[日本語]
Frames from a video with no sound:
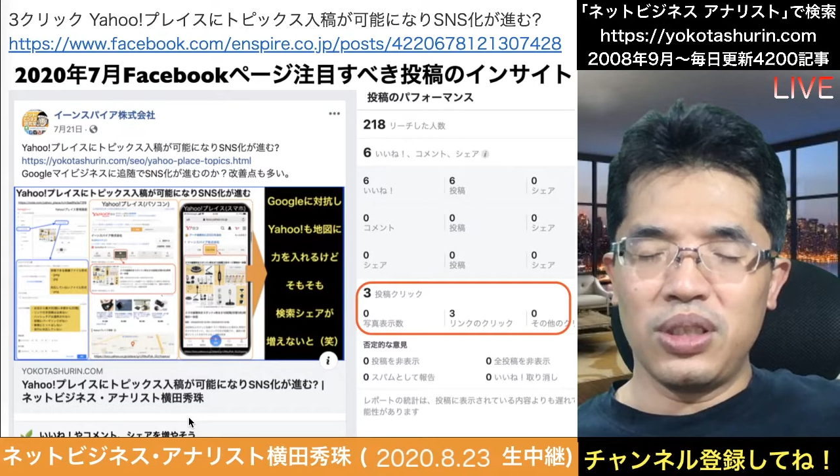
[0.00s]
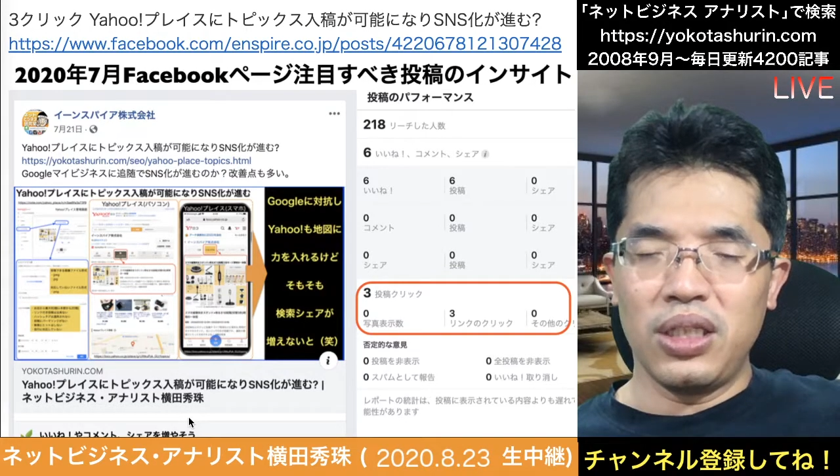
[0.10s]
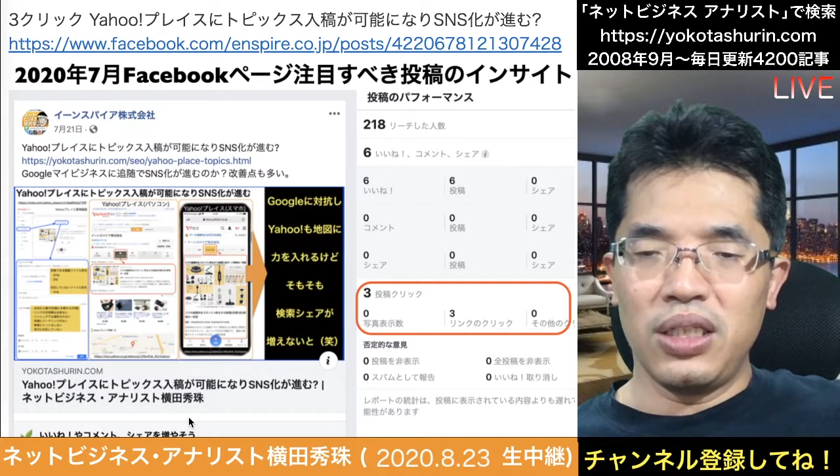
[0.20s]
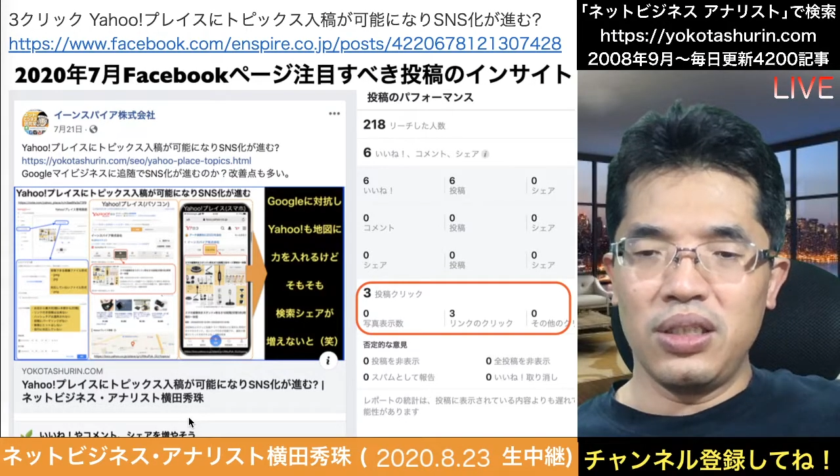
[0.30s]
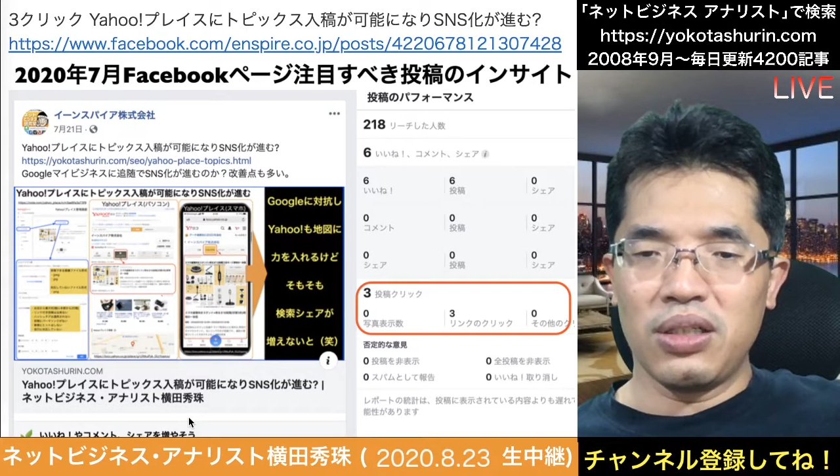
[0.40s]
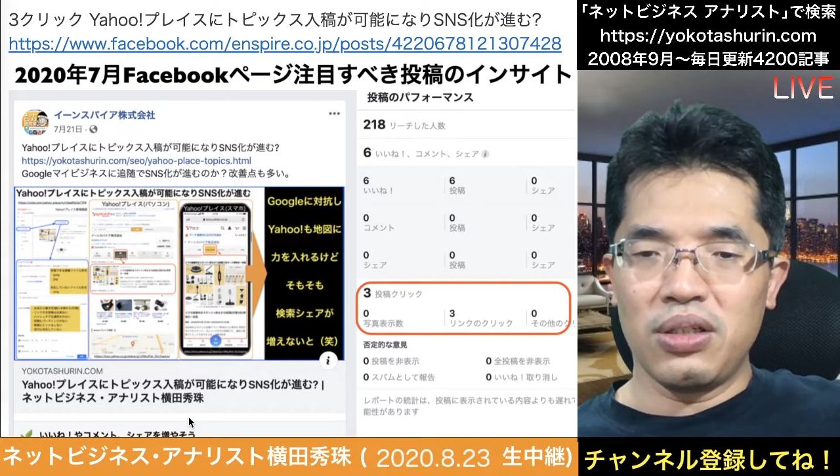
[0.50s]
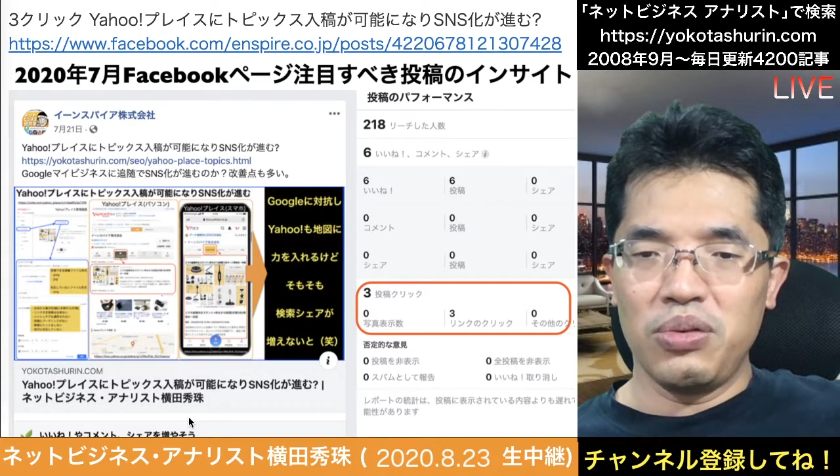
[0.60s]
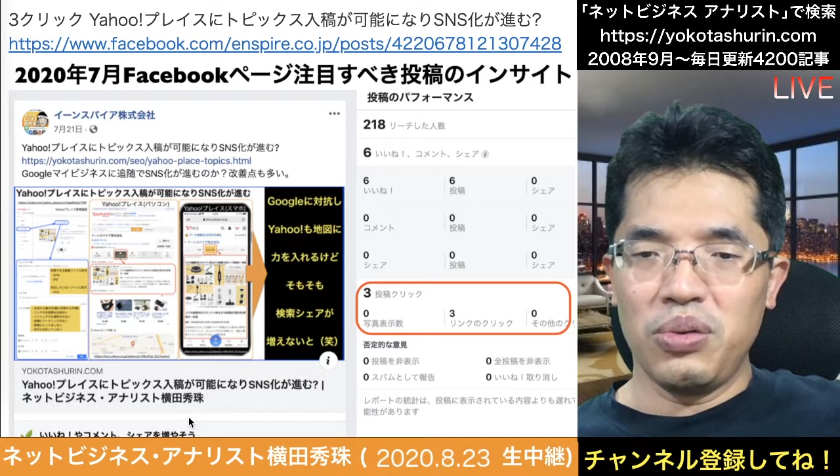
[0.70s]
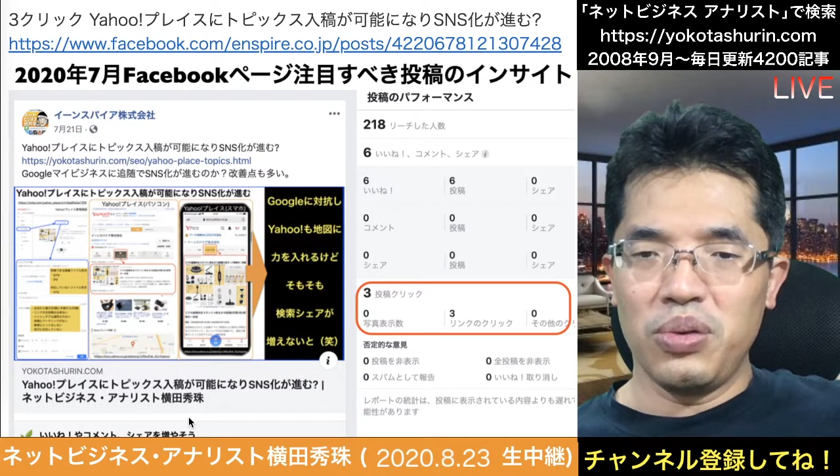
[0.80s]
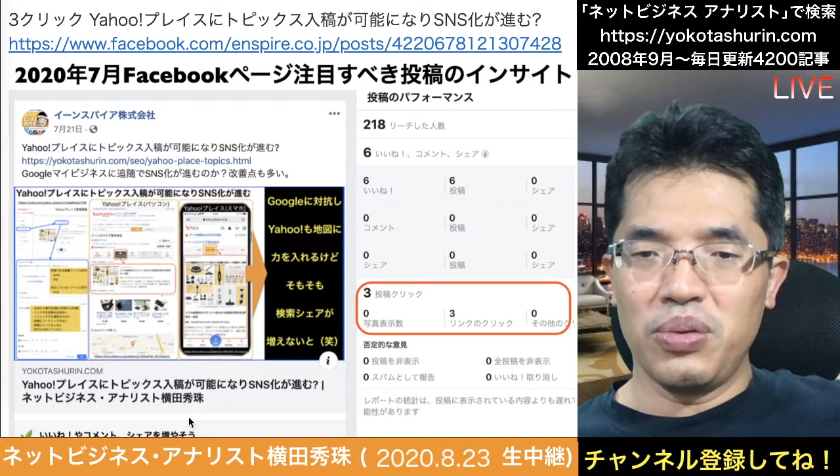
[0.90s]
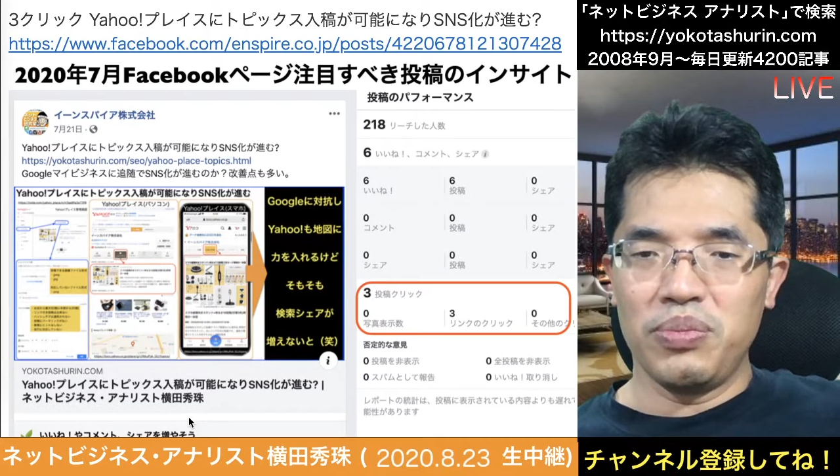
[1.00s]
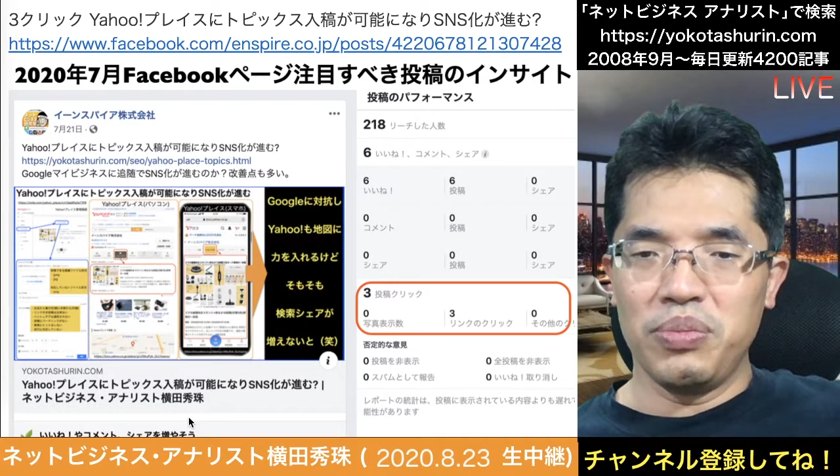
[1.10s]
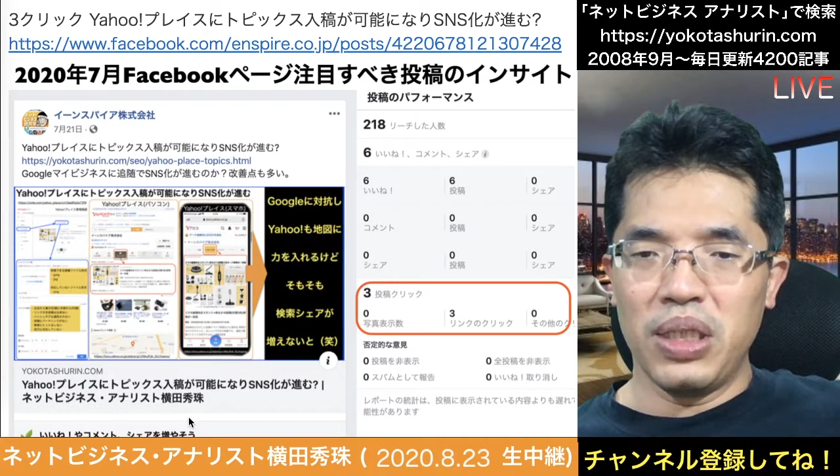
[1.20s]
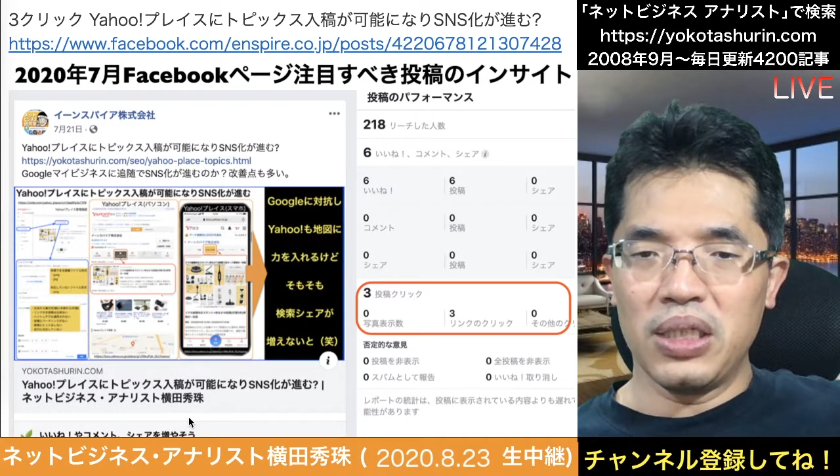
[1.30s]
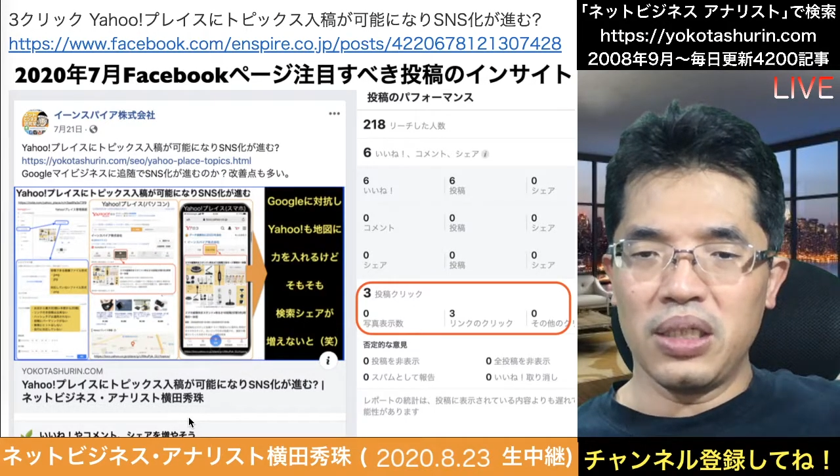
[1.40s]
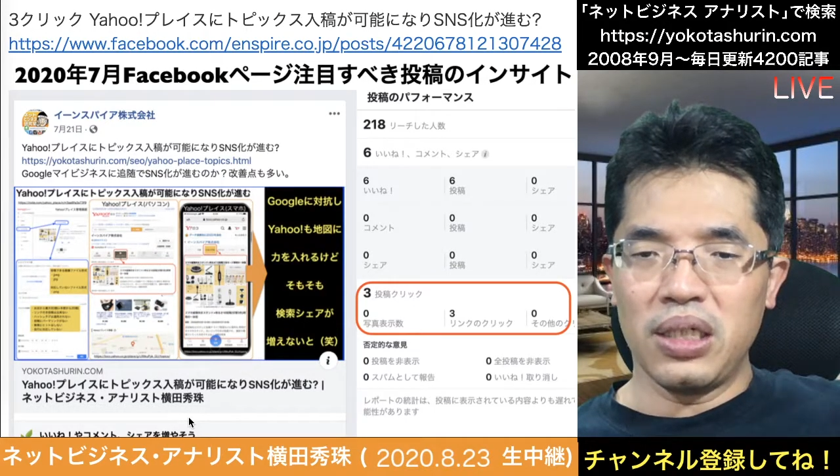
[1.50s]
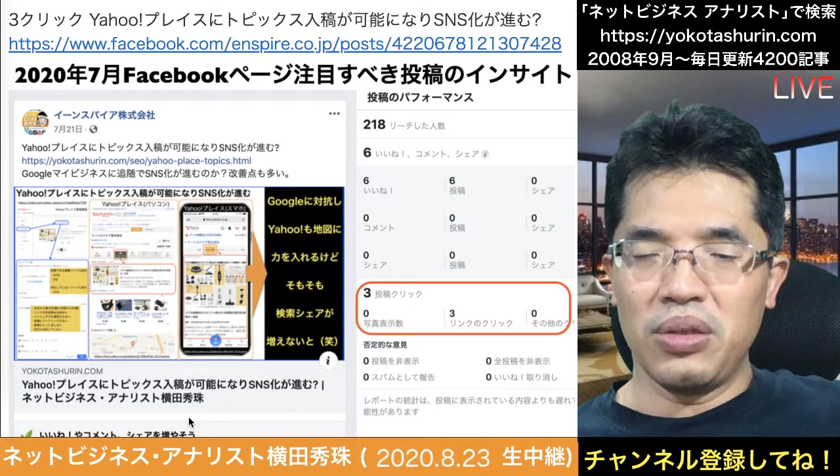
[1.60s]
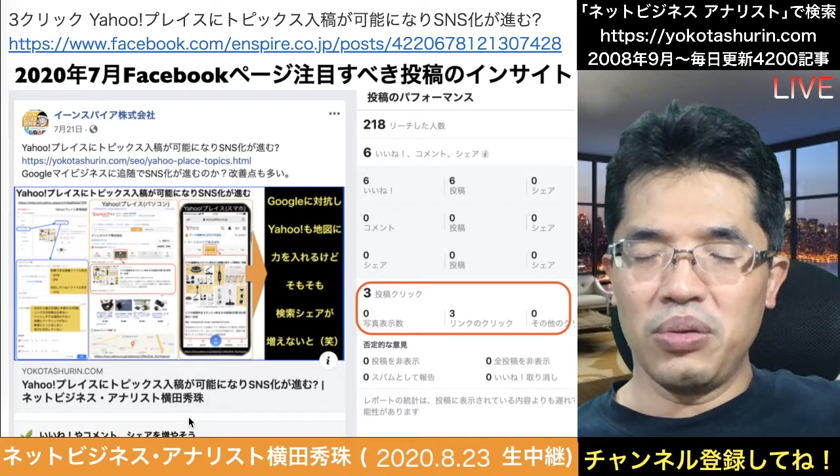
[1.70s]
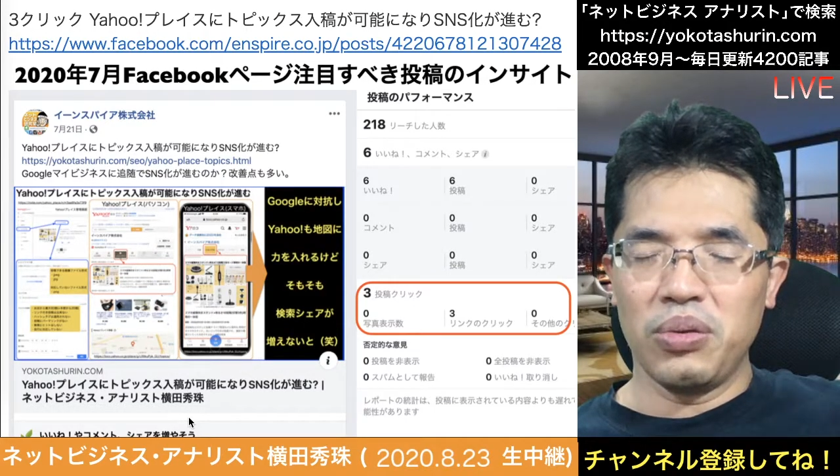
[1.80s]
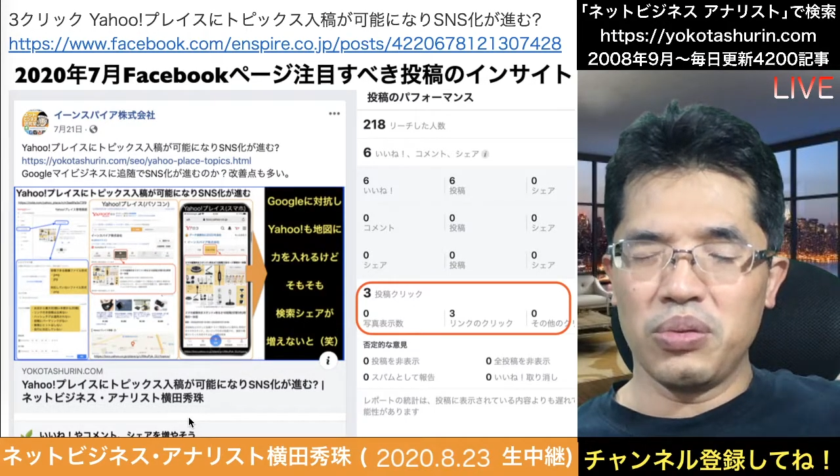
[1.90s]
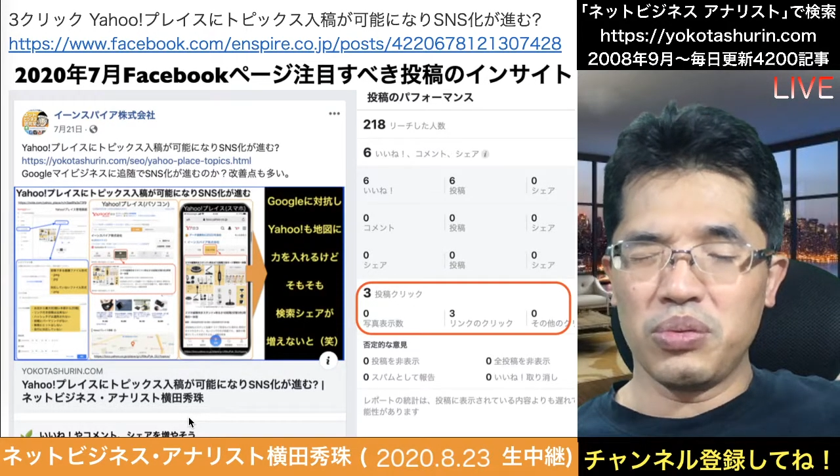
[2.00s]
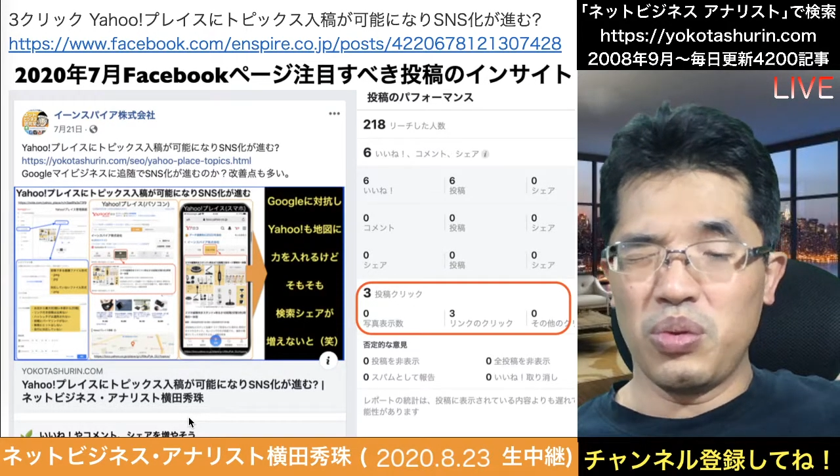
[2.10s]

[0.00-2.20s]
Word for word: れないんだけど、まあ、あの、